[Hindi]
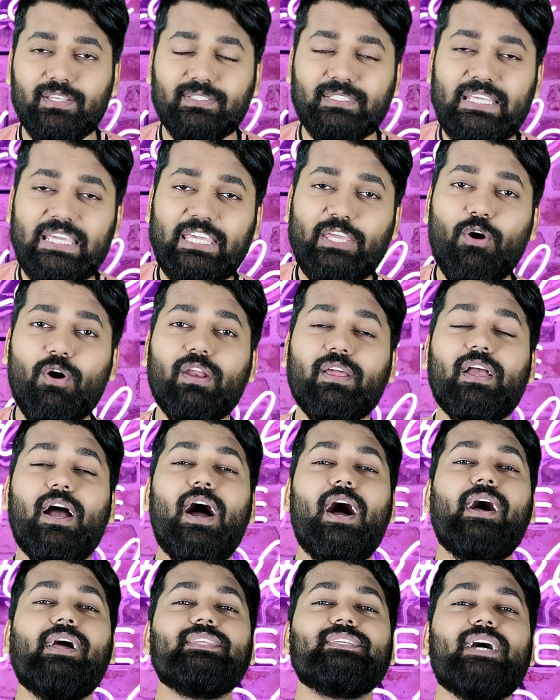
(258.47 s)
नजदीक है और
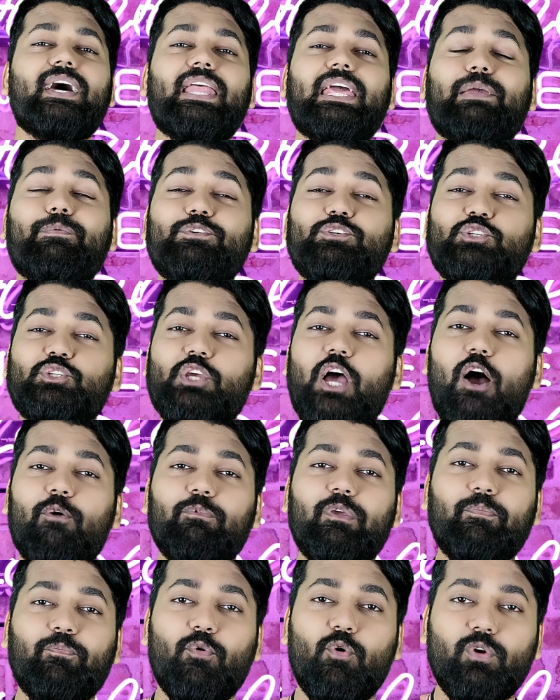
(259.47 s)
कहा जा रहा है कि
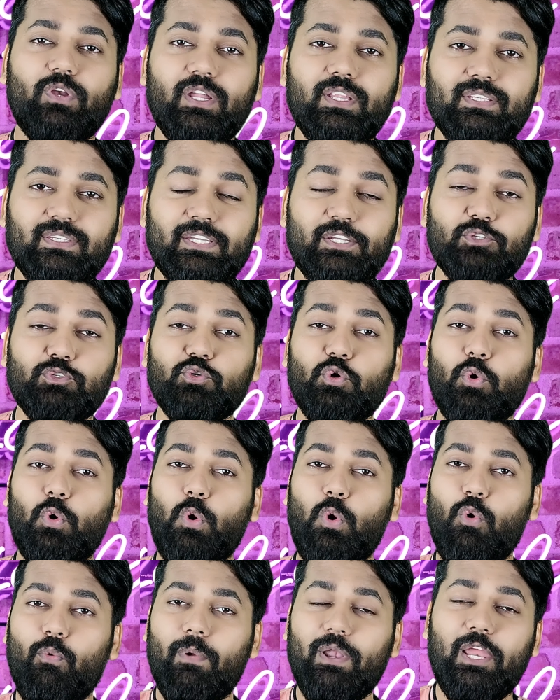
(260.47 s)
शाउमी फोर्टीन सीरीज जो
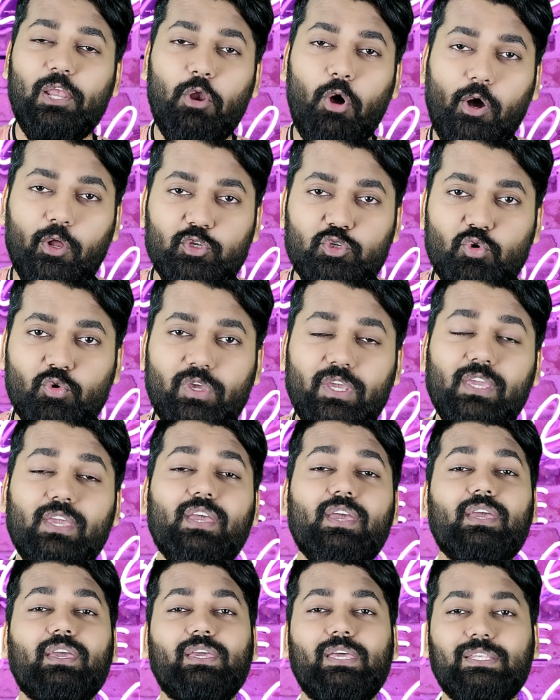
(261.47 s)
ग्लोबली लॉन्च होगी
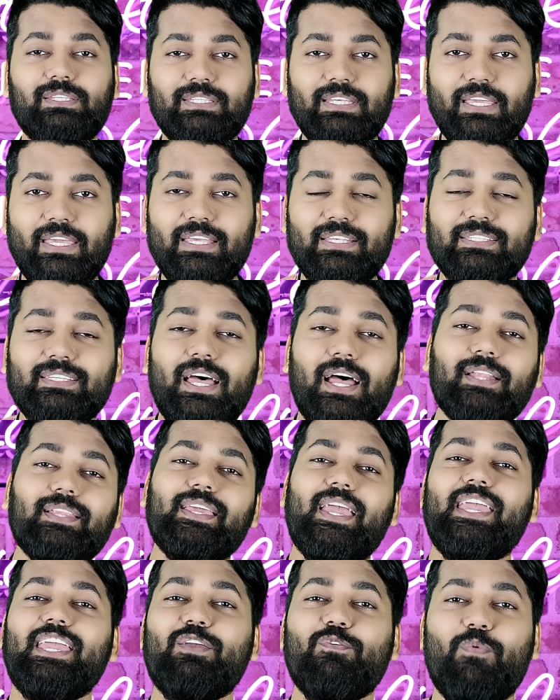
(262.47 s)
इसी के साथ
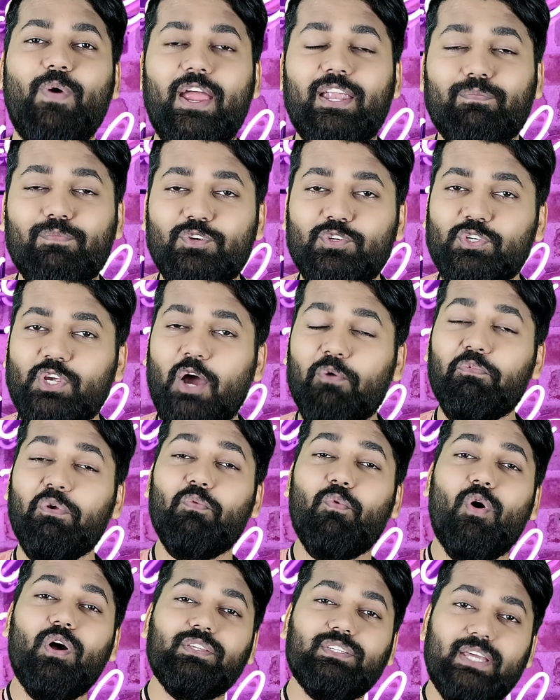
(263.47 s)
यही इवेंट में शाउमी
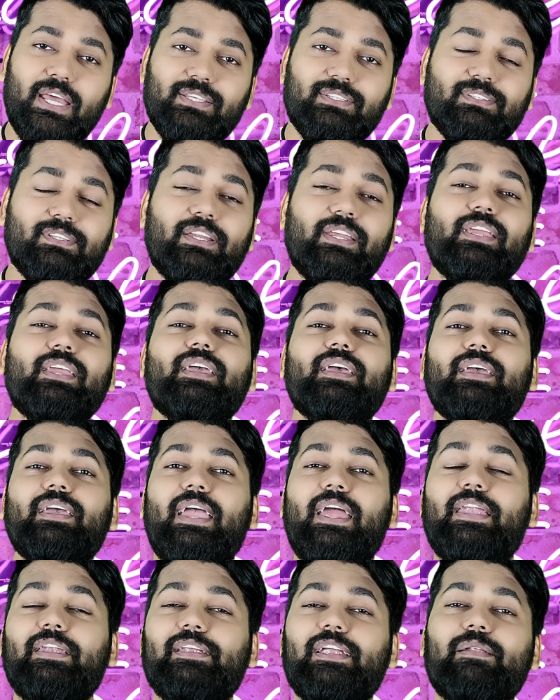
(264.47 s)
वॉच एस थ्री
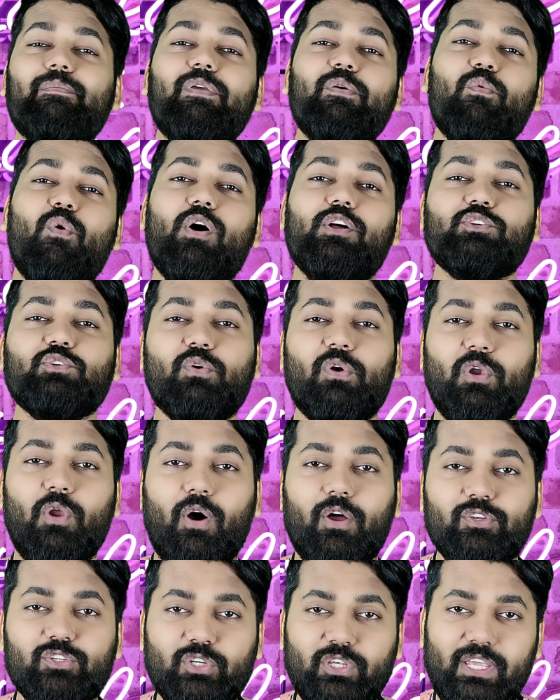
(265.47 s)
एंड रेडमी वॉच को
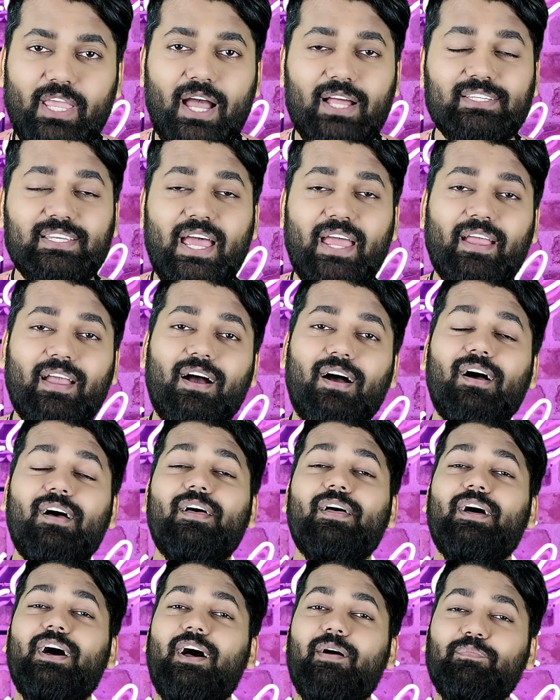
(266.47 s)
लॉन्च किया जाएगा
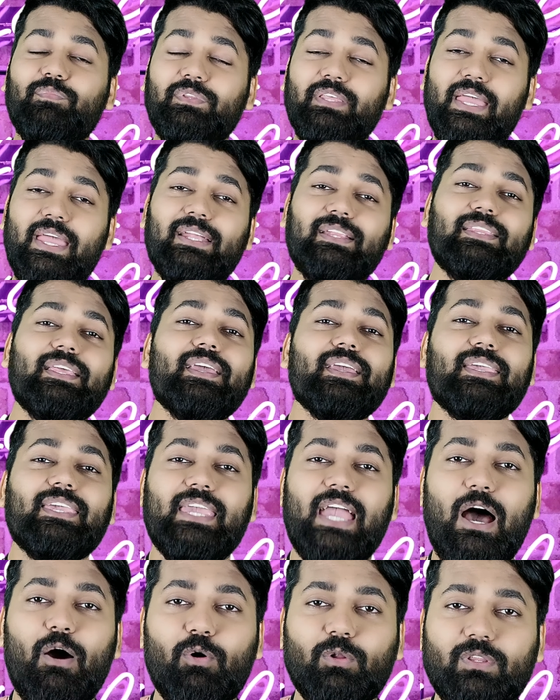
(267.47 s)
अब देखते हैं
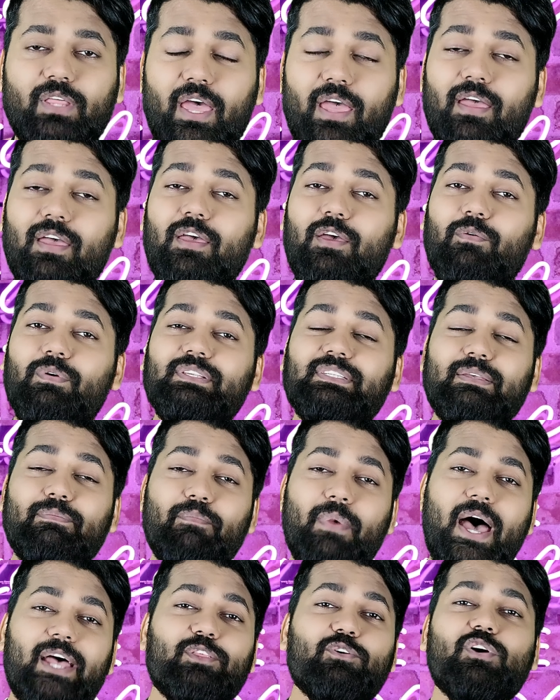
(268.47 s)
क्या होता है वैसे
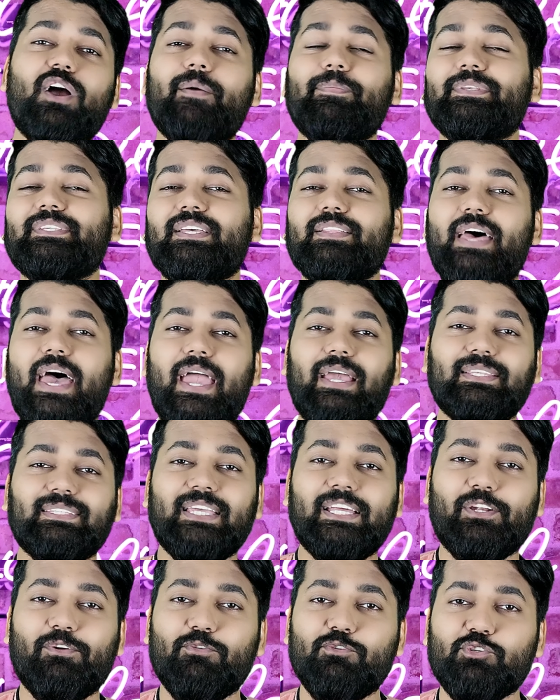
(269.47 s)
मैं तो काफी ज्यादा
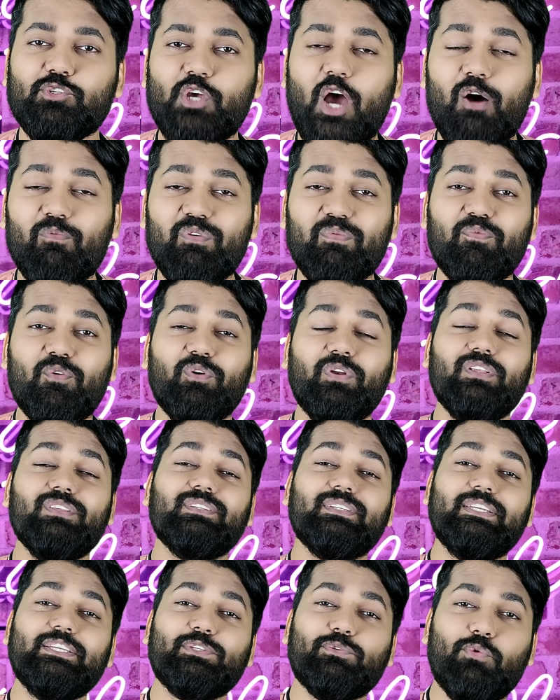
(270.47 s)
एक्साइटेड हूँ शाउमी 14
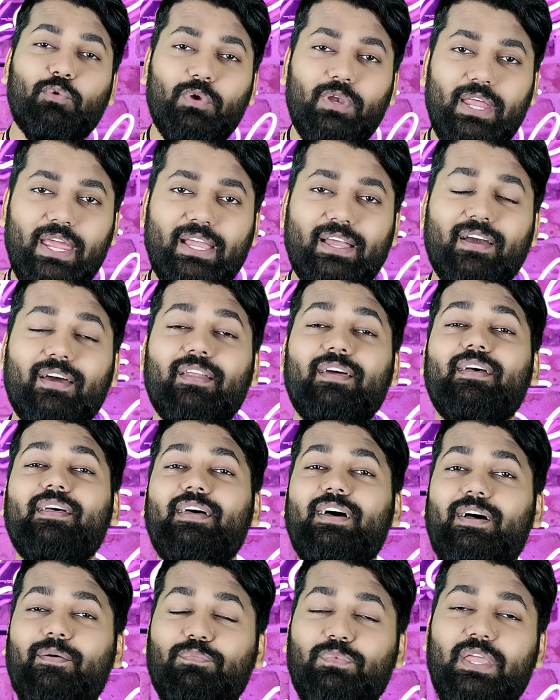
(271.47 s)
सीरीज को लेकर
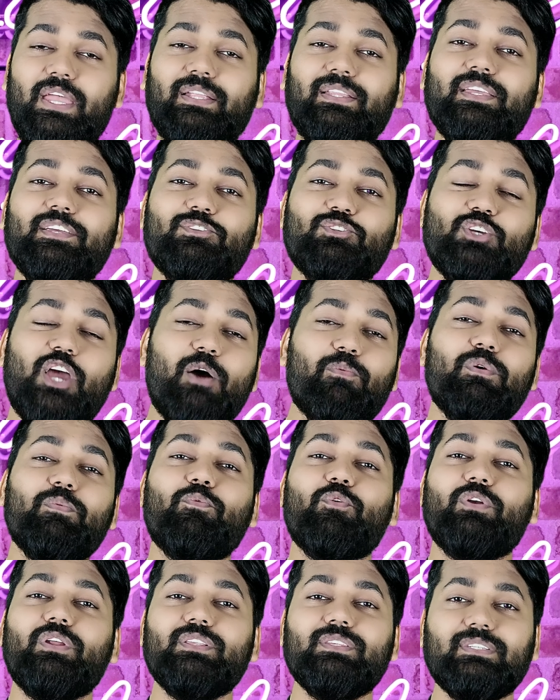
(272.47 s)
अब देखते हैं शाउमी
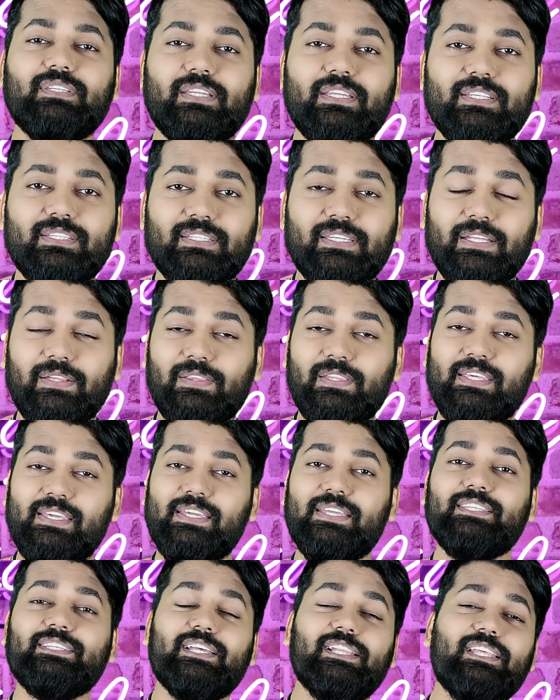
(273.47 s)
14 सीरीज कितनी
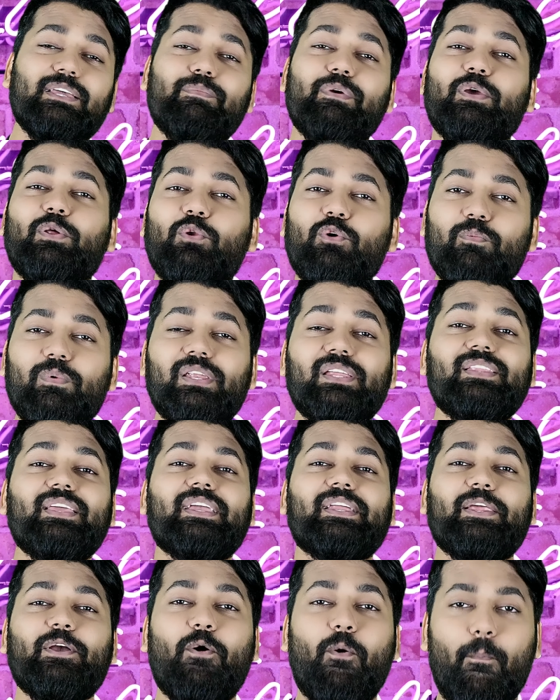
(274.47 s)
ही जल्दी हमें ग्लोबली
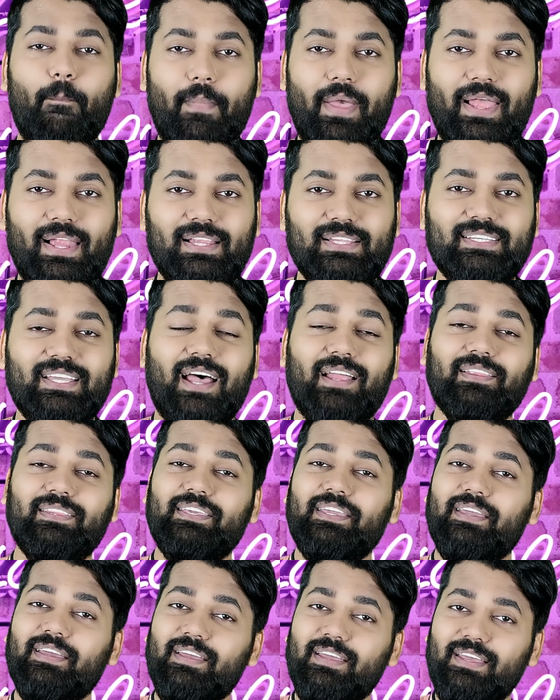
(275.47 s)
देखने को मिल
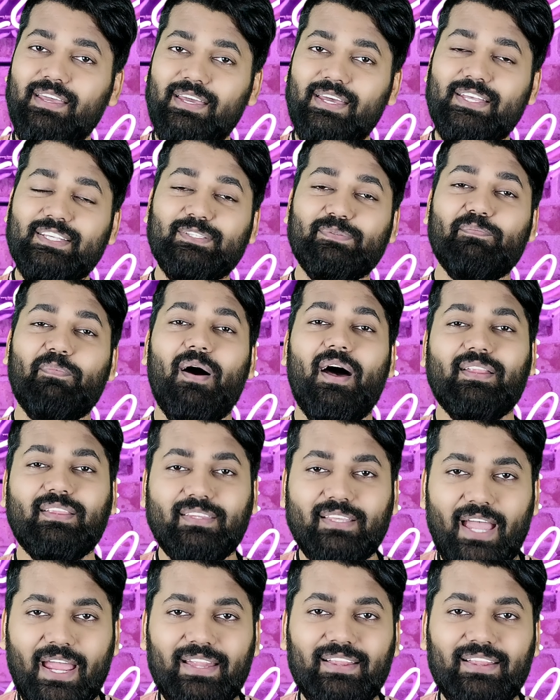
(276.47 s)
जाती है इस बात का